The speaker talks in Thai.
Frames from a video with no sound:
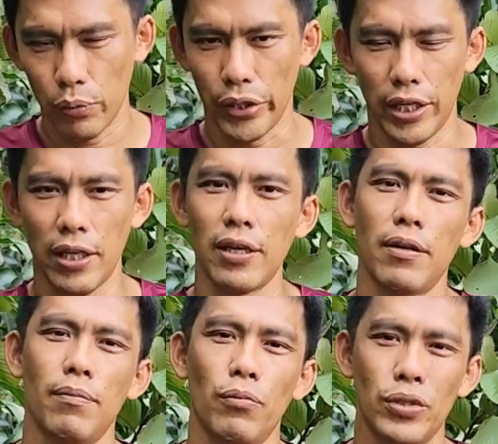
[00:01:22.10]
ปุ๋ย
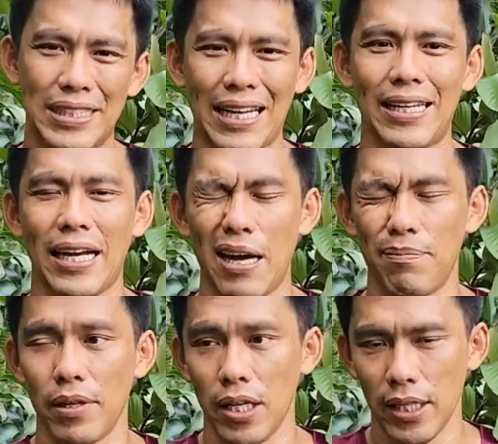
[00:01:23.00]
มูลสัตว์นะครั
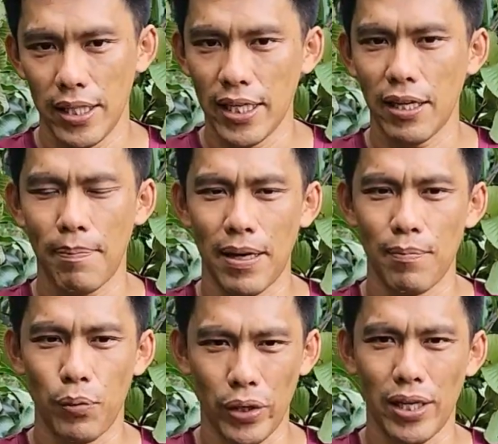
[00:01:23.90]
บยิ่งถ้าเป็น
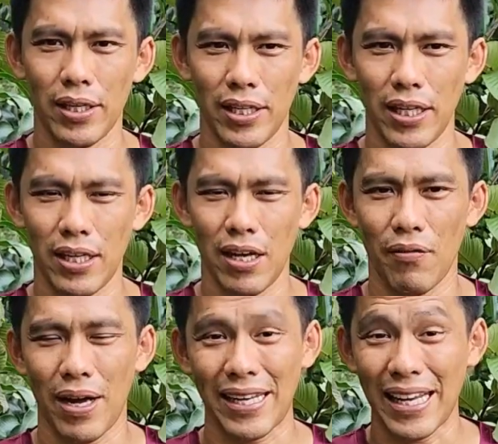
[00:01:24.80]
ปุ๋ยที่เรี
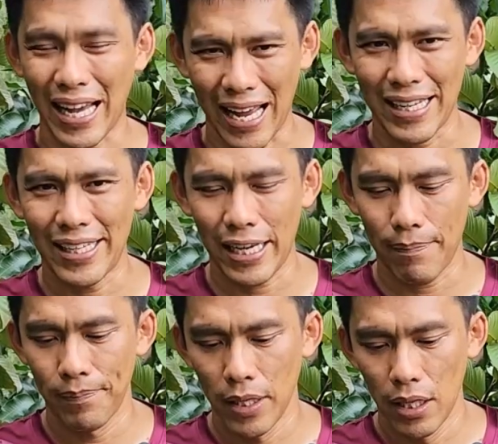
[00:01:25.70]
ยกว่าขี้ไก่นะค
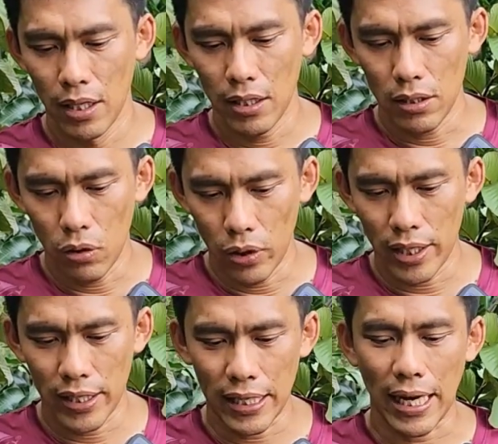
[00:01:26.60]
รับโดย
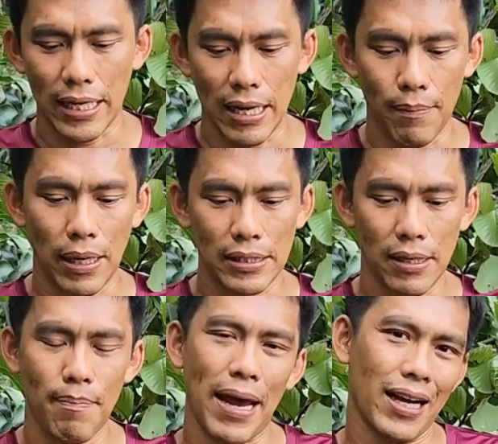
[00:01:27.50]
ขี้ไก่เนี่ยมัน
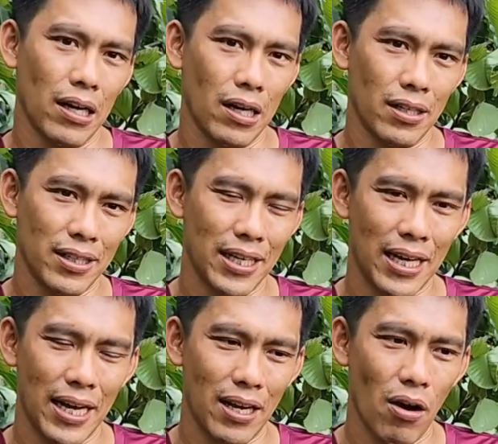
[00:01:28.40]
จะแบ่งขี้
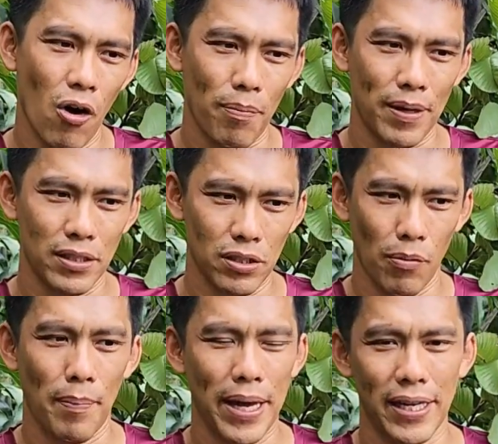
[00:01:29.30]
ไก่ออกเป็น
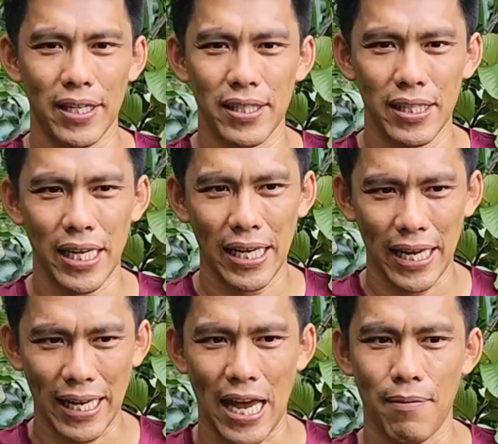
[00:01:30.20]
2 ประเภทก็คือขี้
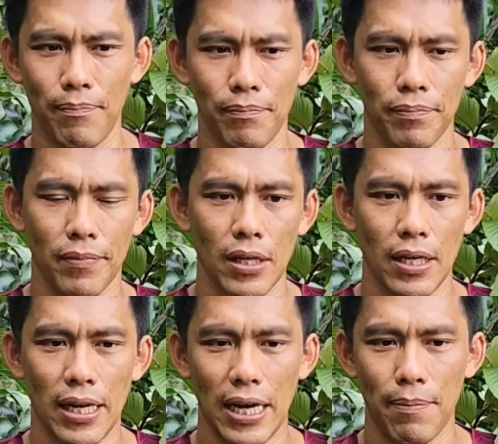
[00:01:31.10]
ไก่แกบ
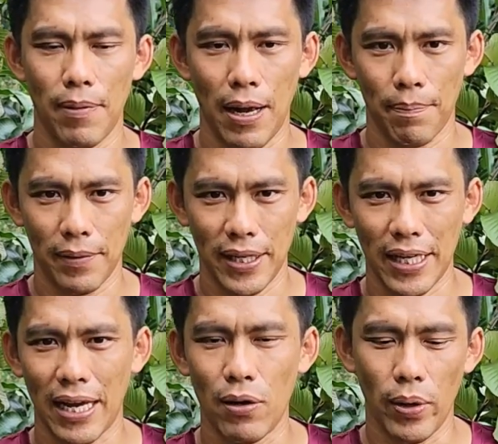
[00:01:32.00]
นะครับกับ
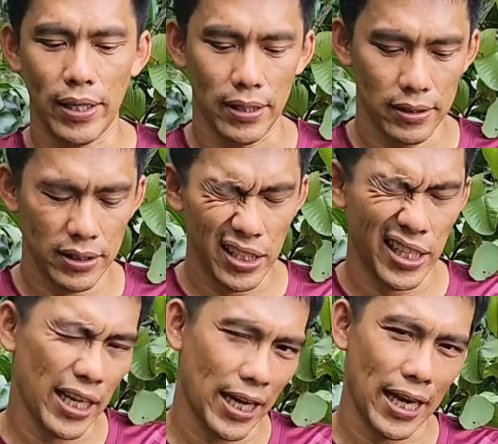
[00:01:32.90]
ขี้ไก่ล้วน ซึ่ง
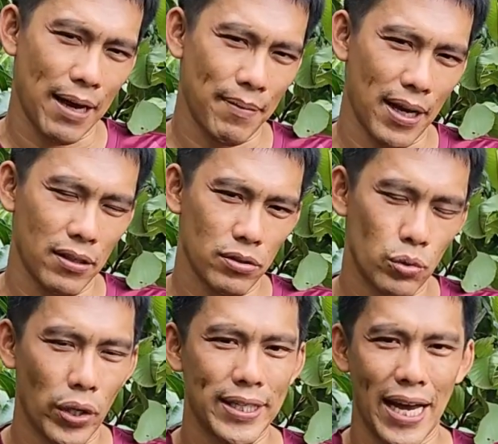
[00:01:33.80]
ขี้ไก่แกบเนี่ย
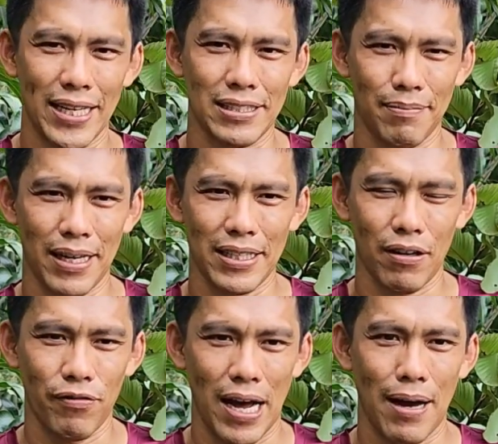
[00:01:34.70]
ส่วนใหญ่จะมา
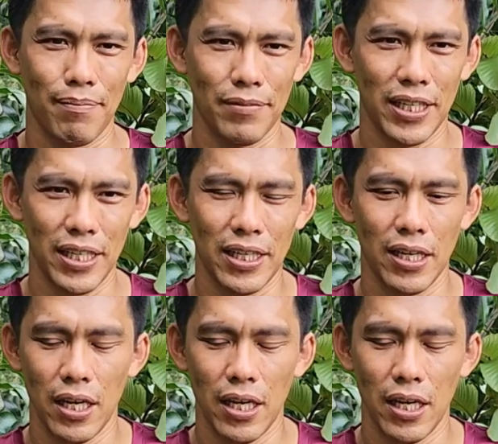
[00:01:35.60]
จากฟาร์มที่